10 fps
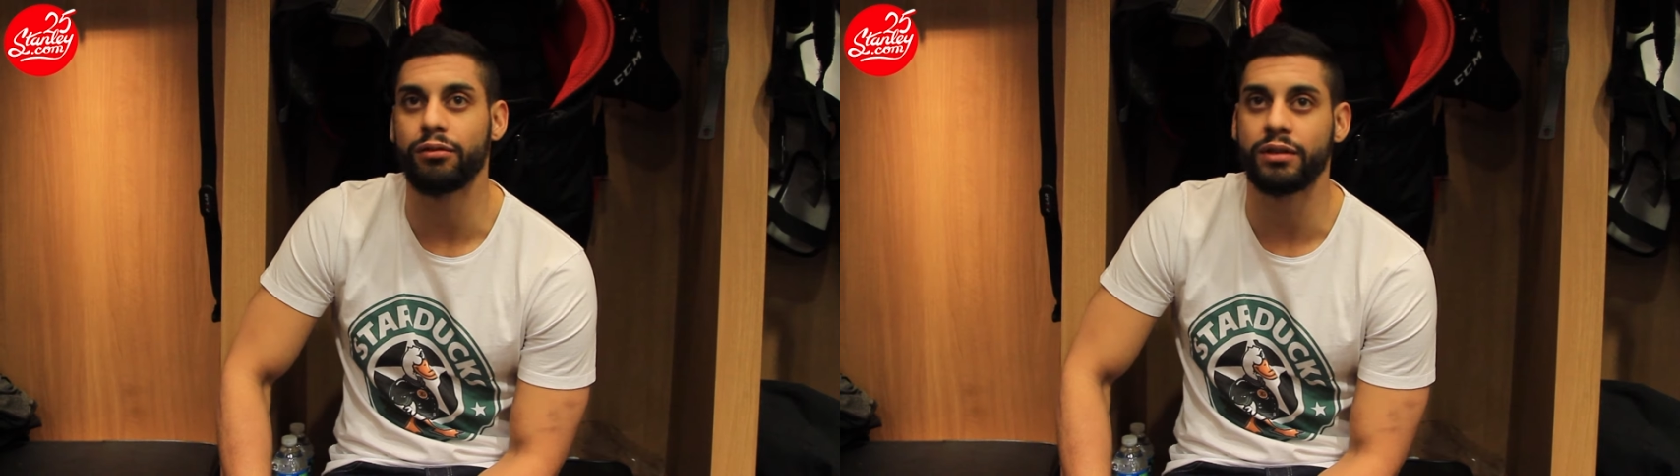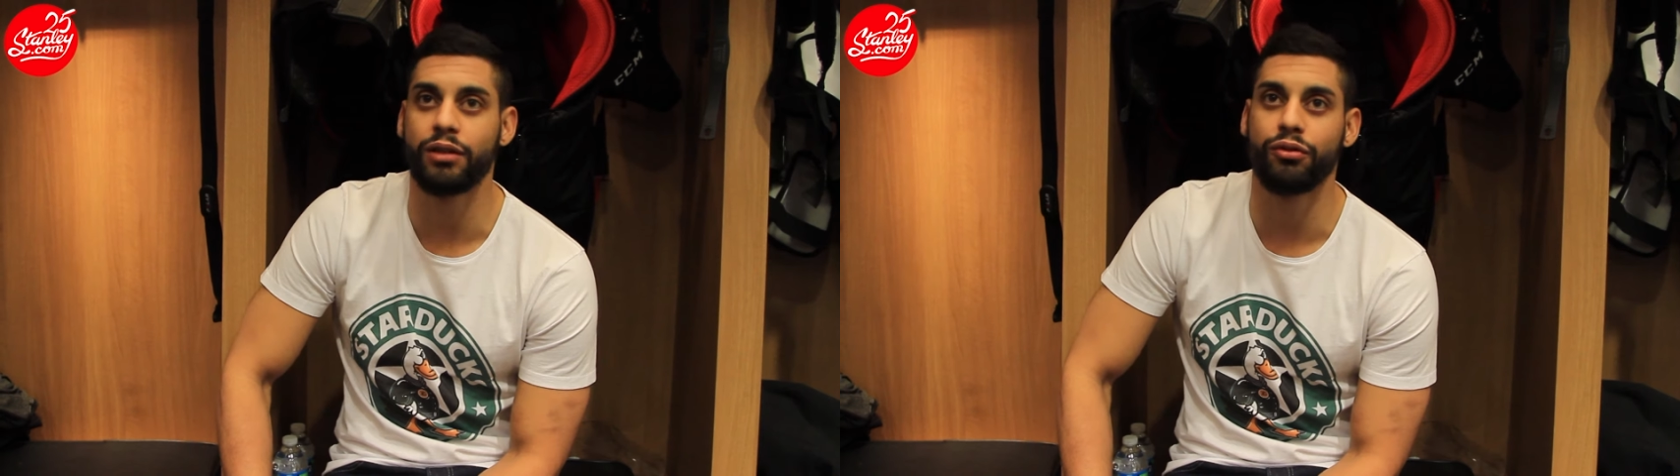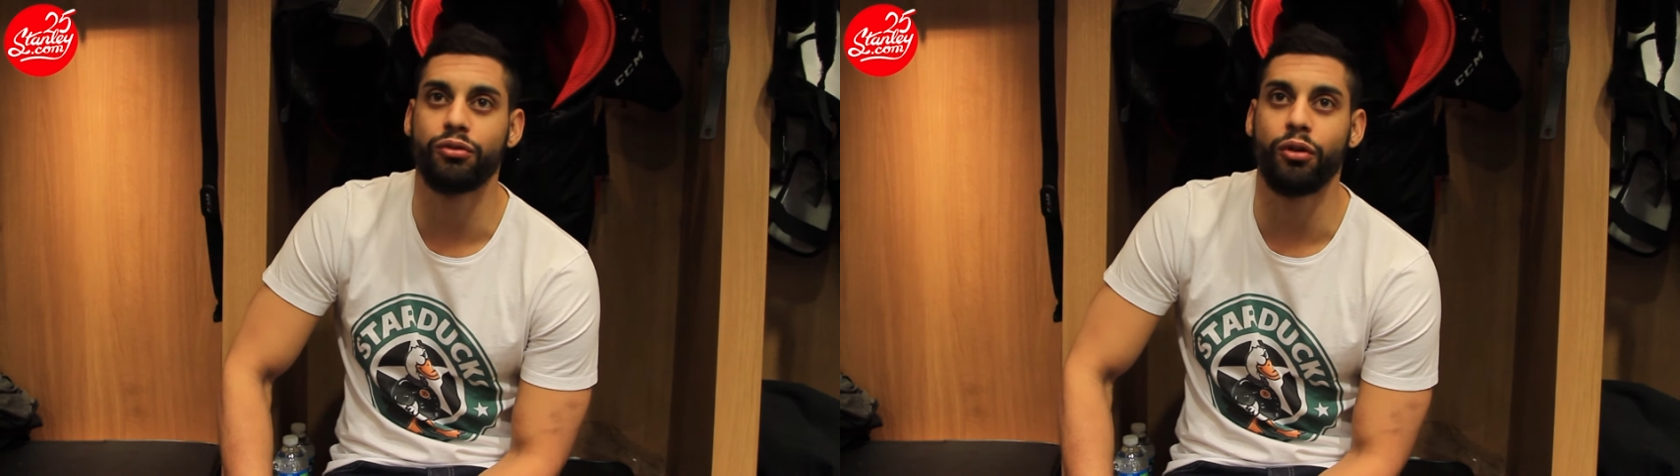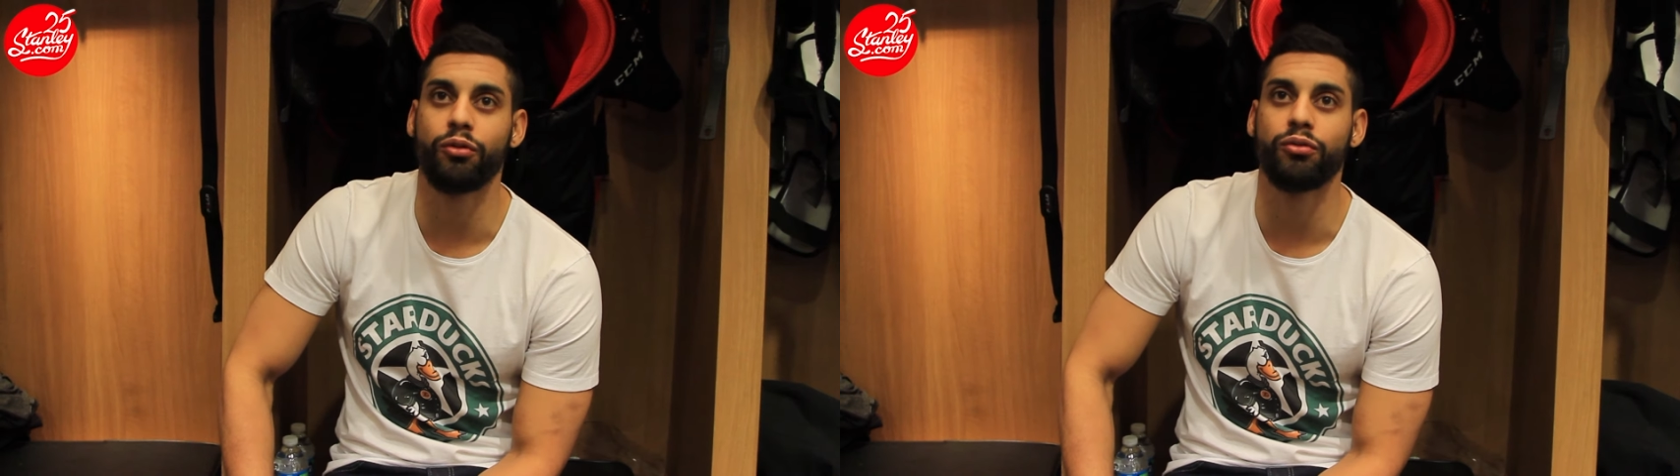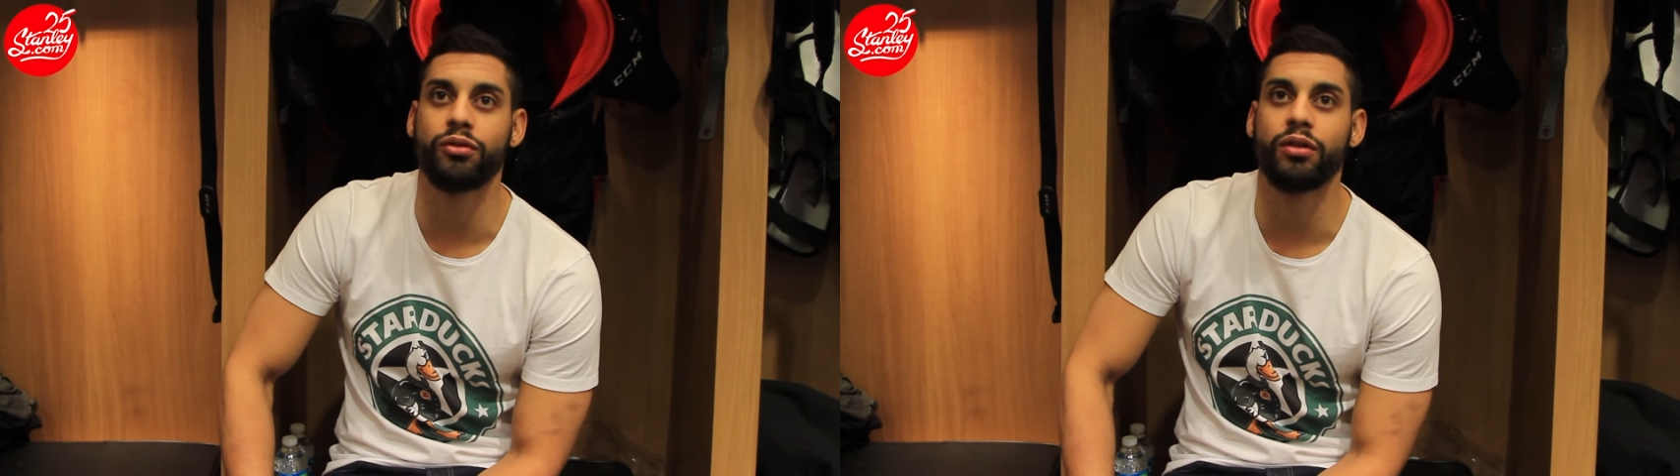tout ça, tu te rends
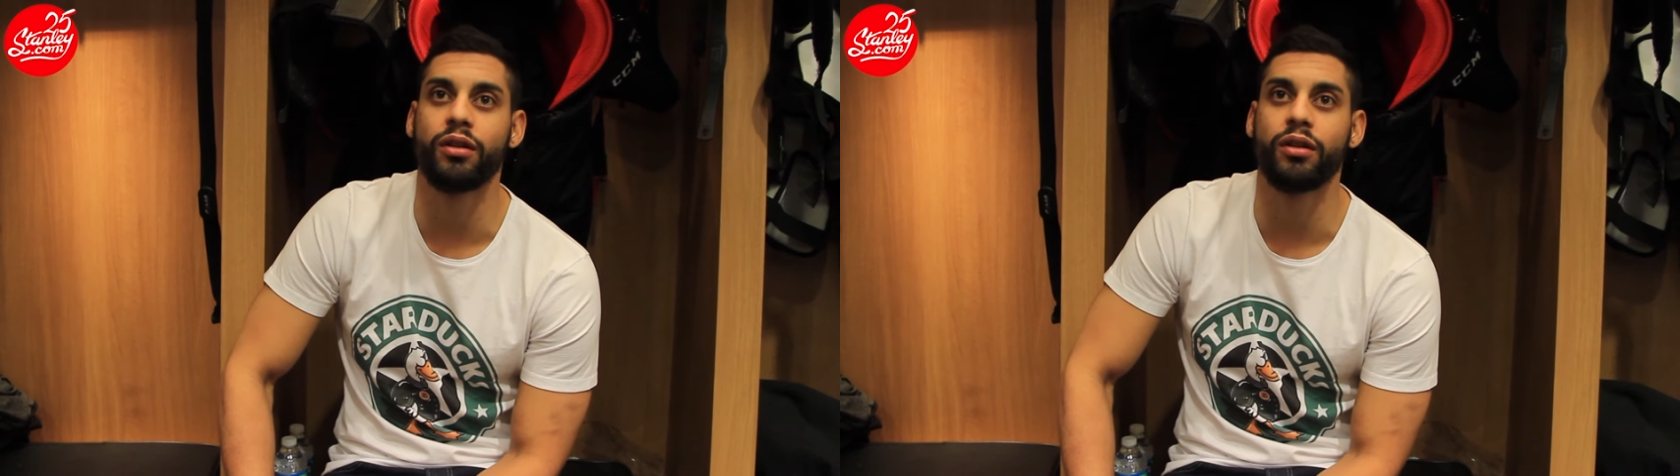compte